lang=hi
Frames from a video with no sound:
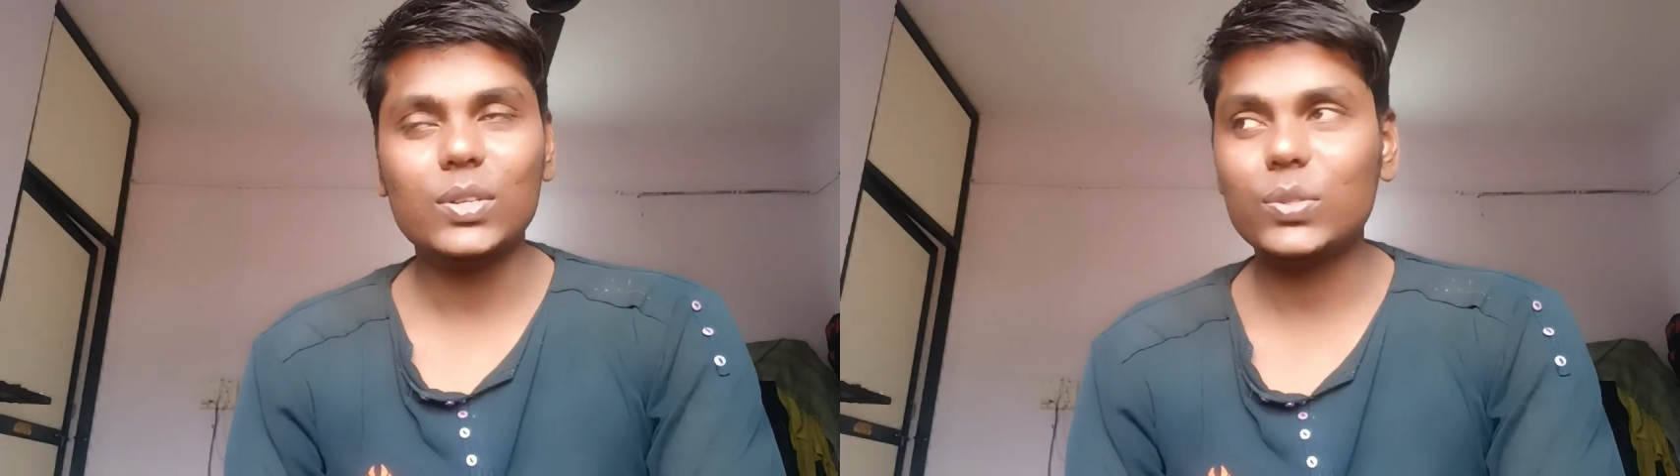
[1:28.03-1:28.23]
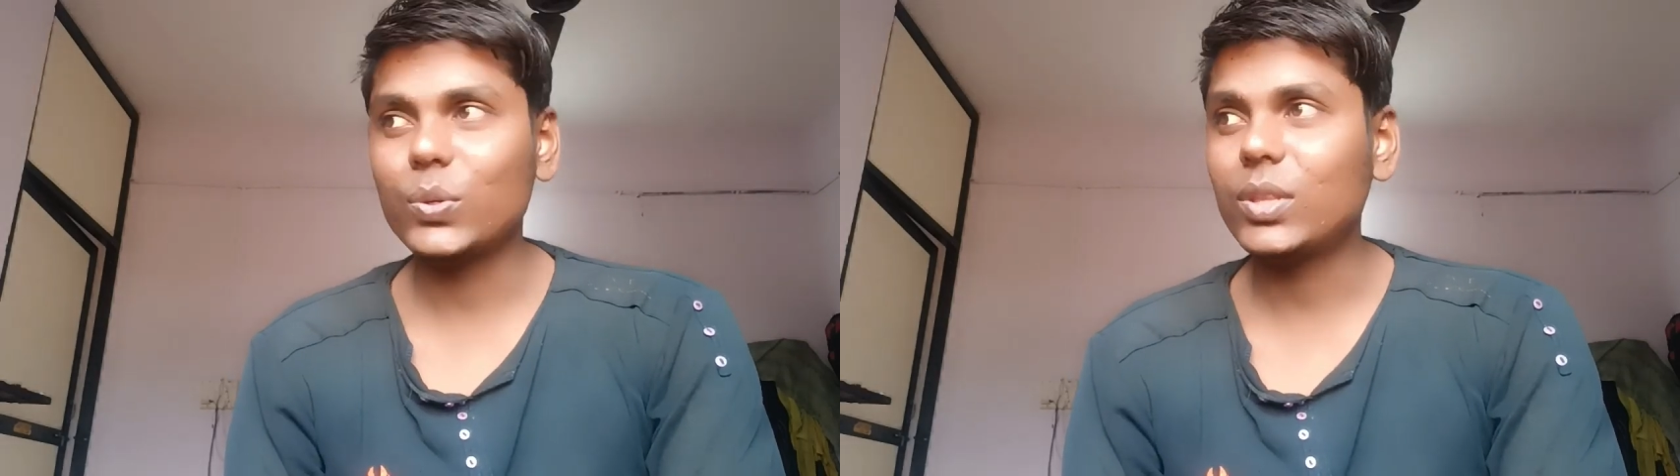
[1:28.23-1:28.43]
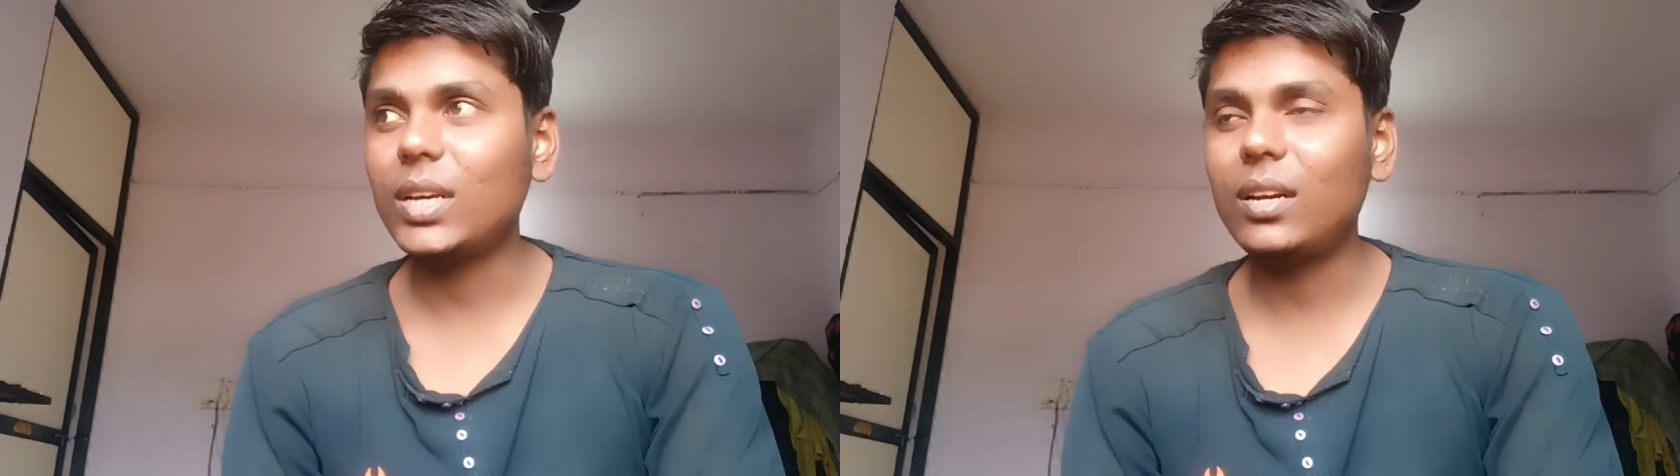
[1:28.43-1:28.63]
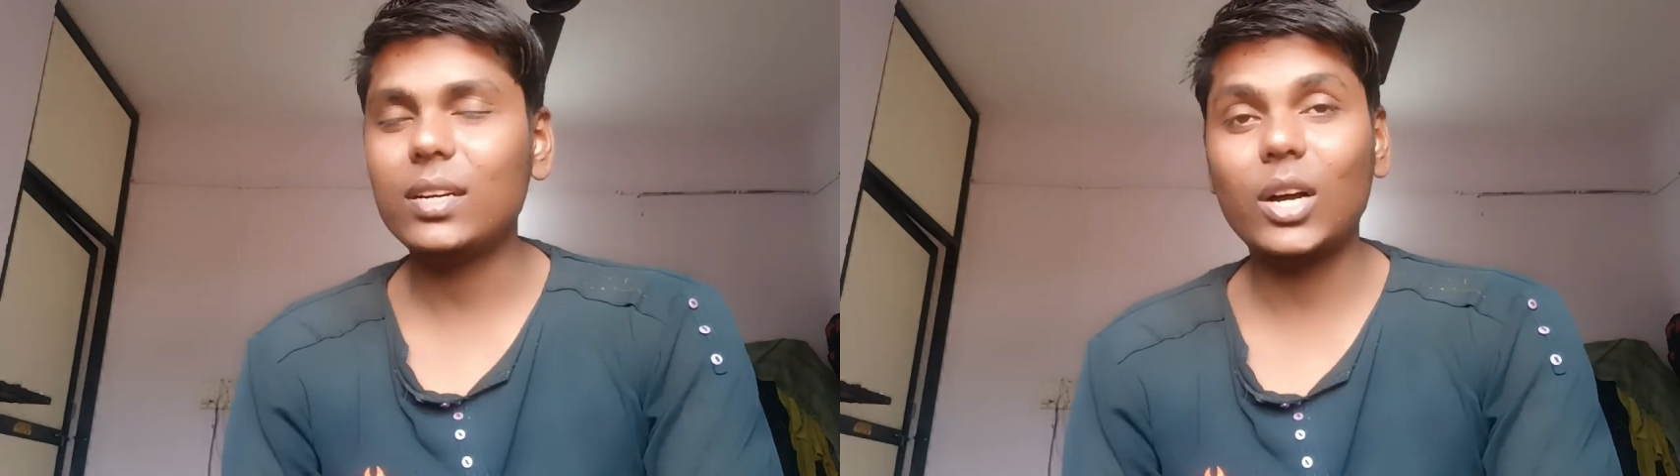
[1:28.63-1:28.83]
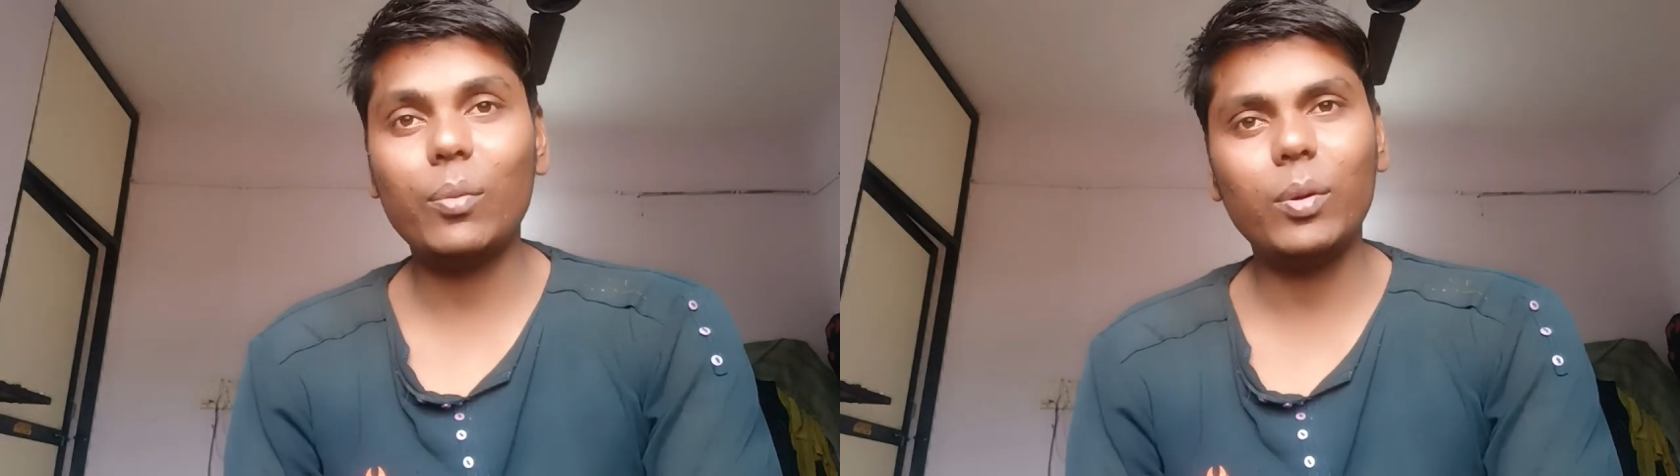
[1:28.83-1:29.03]
जो होता है ना
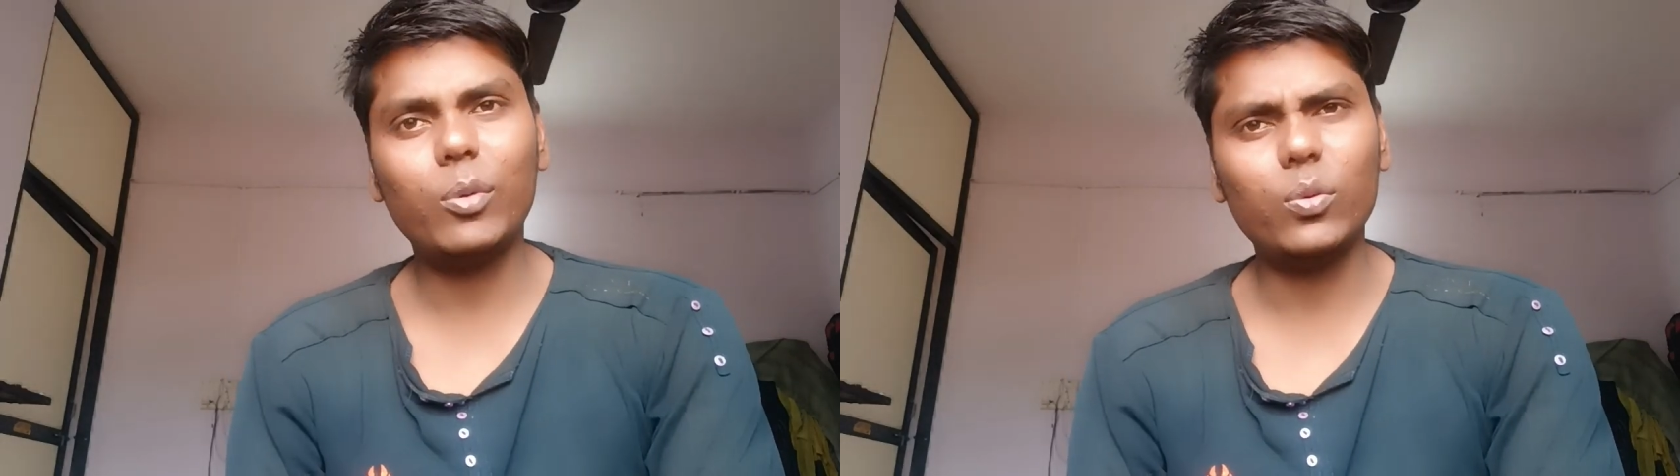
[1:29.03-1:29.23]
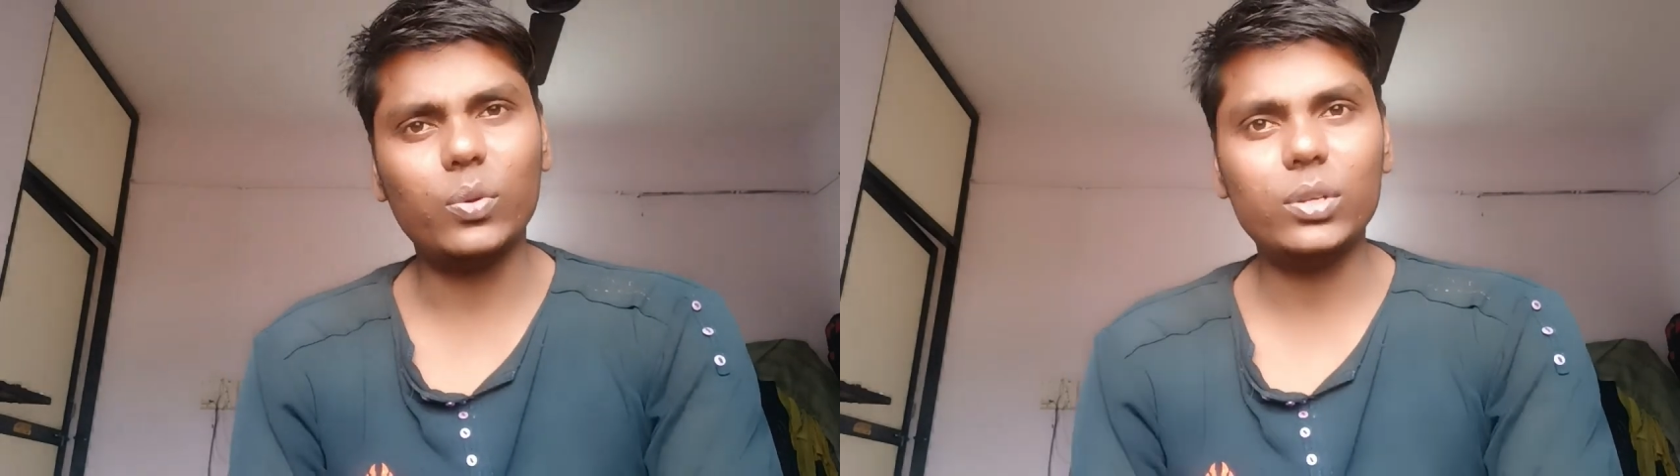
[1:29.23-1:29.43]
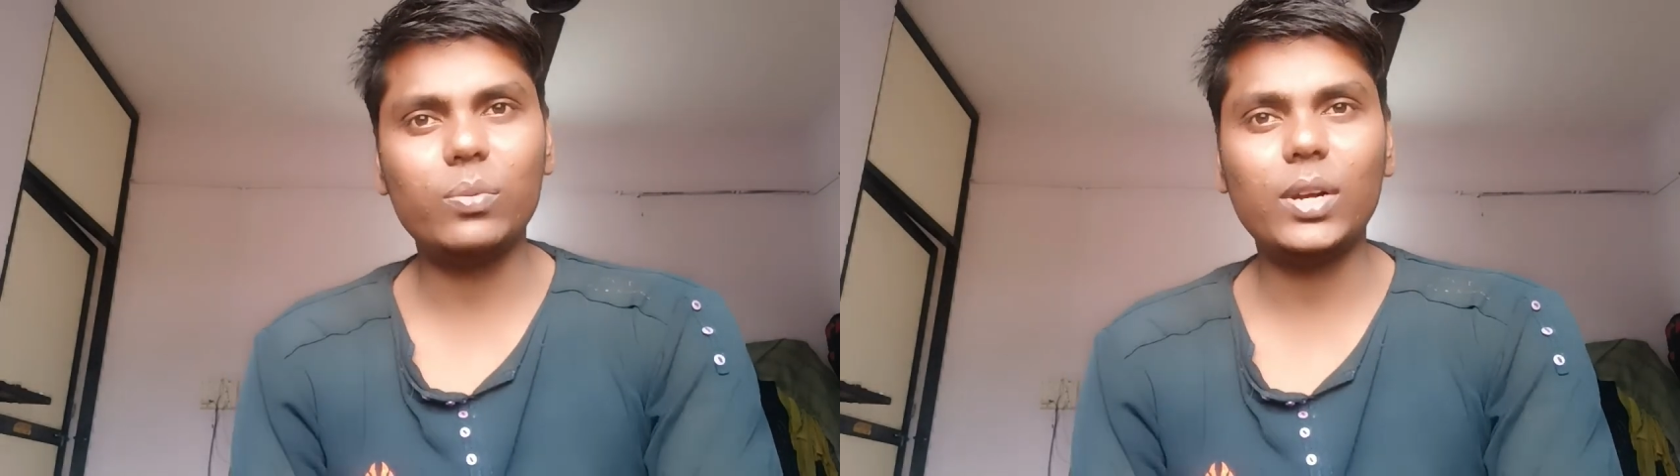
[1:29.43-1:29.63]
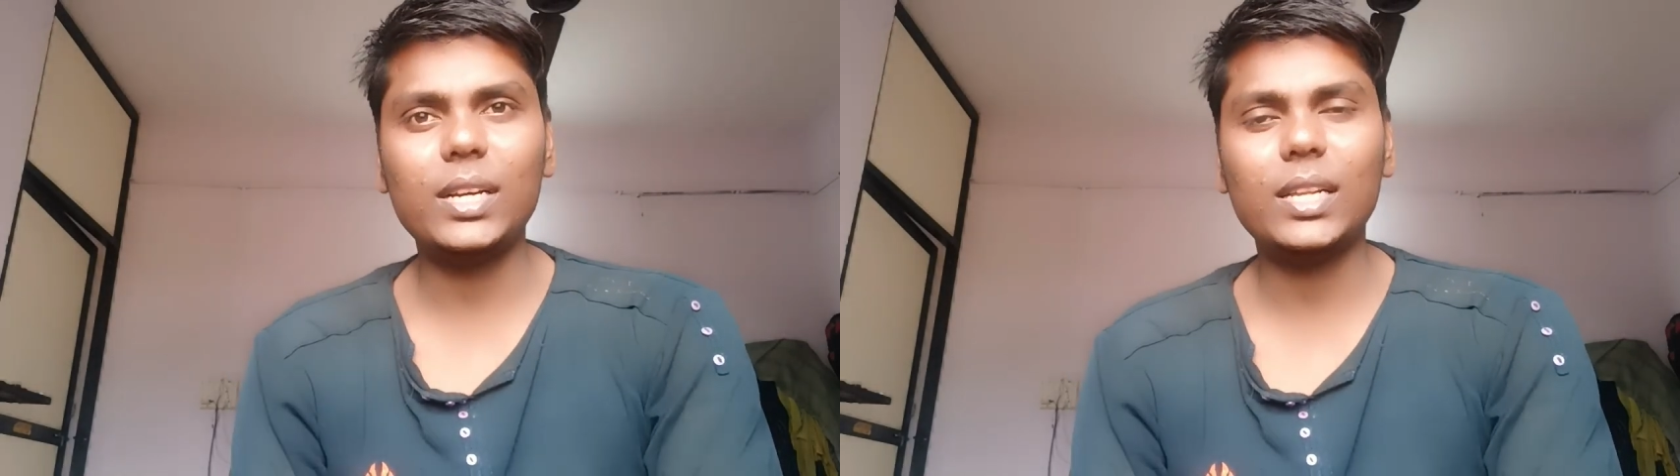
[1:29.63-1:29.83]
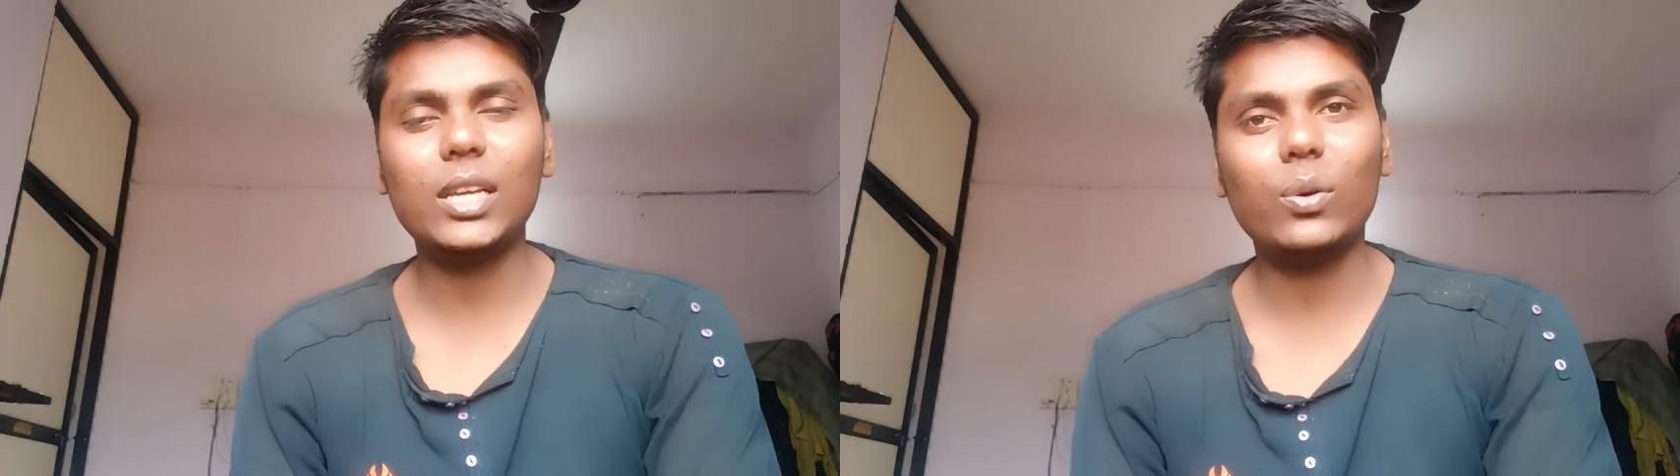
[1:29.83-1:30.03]
गांव में भोज बोला
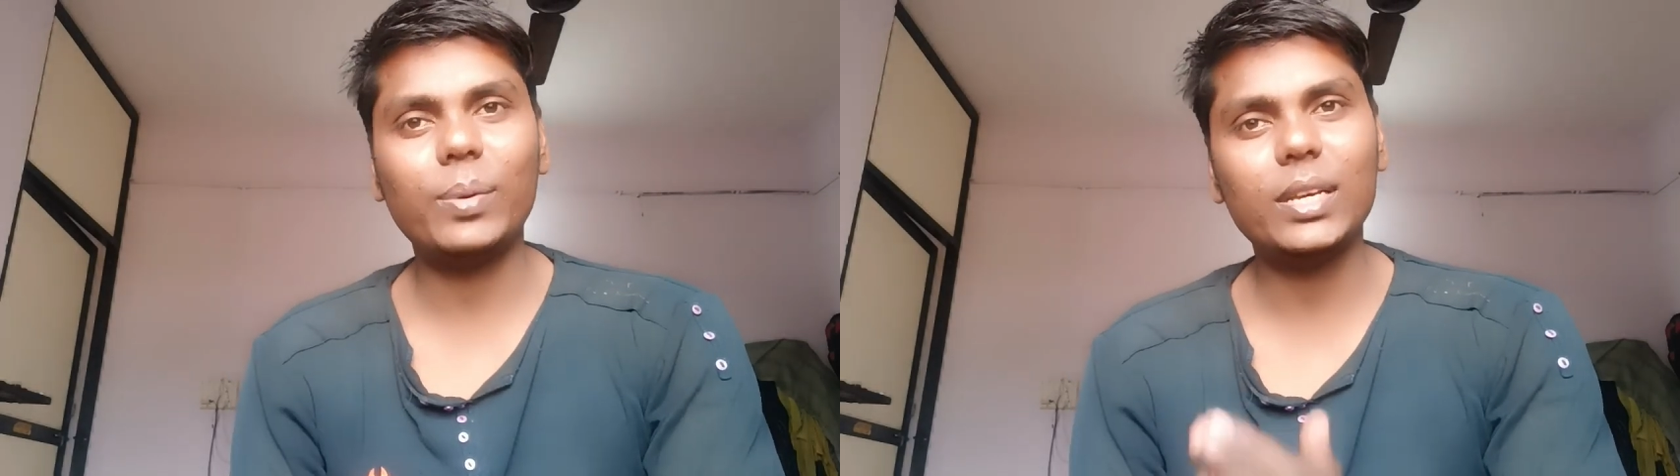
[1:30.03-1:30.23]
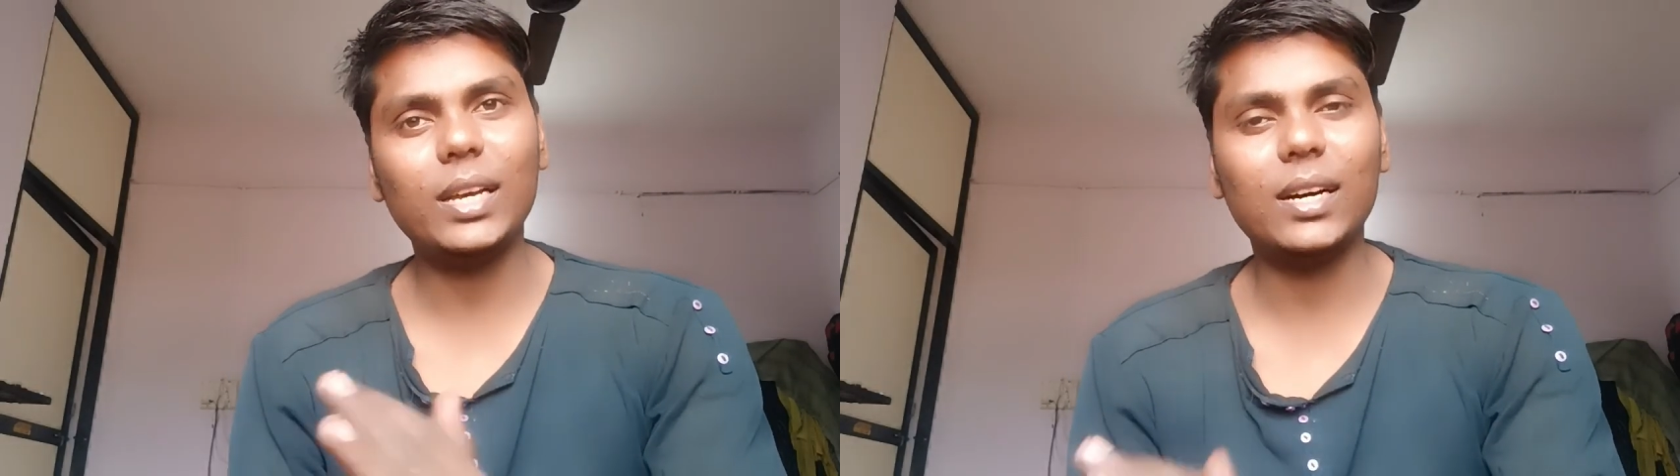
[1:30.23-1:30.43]
जाता है और बाकी